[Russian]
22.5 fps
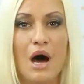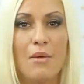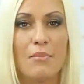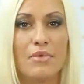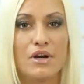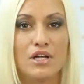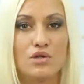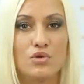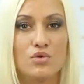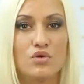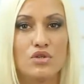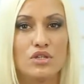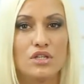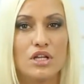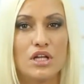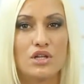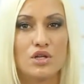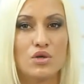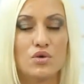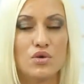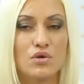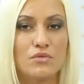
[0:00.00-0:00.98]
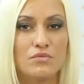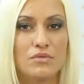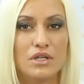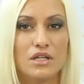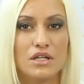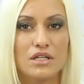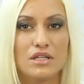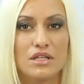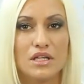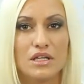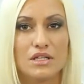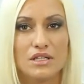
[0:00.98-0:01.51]
Продукт натрон
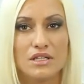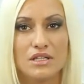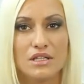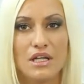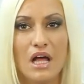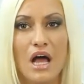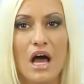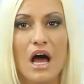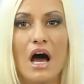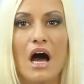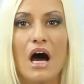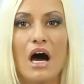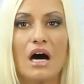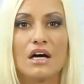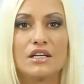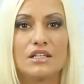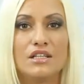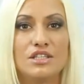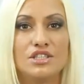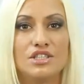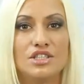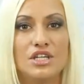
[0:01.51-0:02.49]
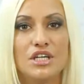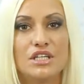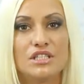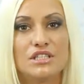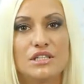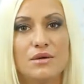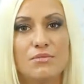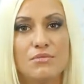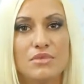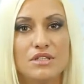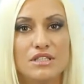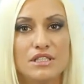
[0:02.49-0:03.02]
мелатонин
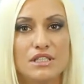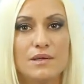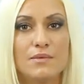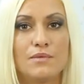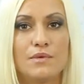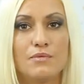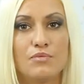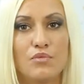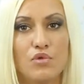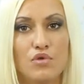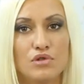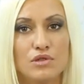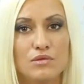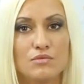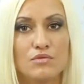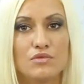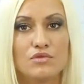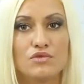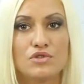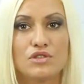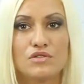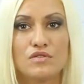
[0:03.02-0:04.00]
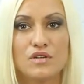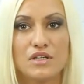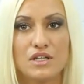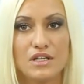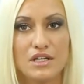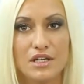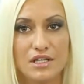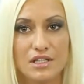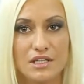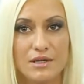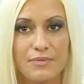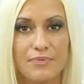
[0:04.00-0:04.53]
отличается быстрым и полным
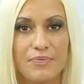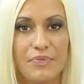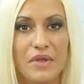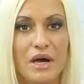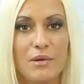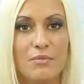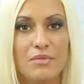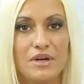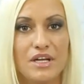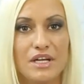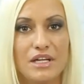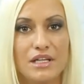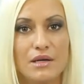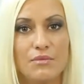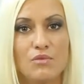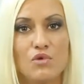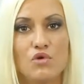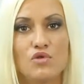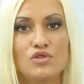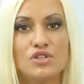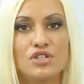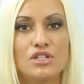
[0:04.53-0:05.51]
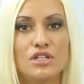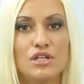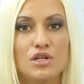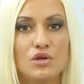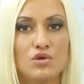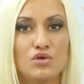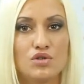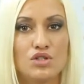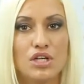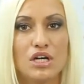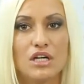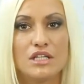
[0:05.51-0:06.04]
усвоением. При этом он не
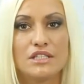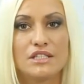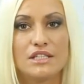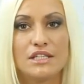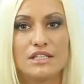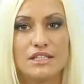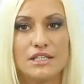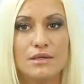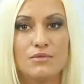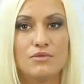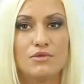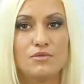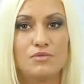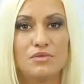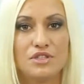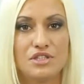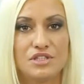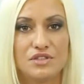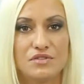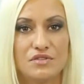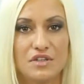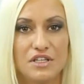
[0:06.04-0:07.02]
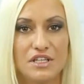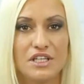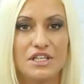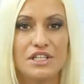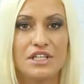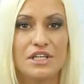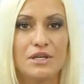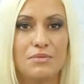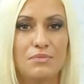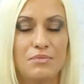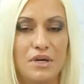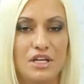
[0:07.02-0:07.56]
нагружает систему
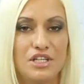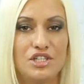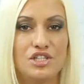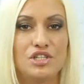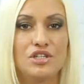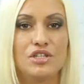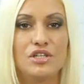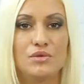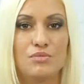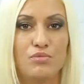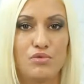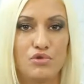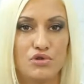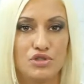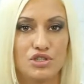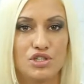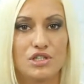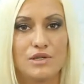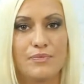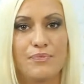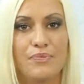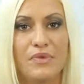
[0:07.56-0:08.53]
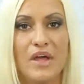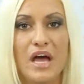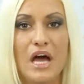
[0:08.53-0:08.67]
пищеварения, печень и почки.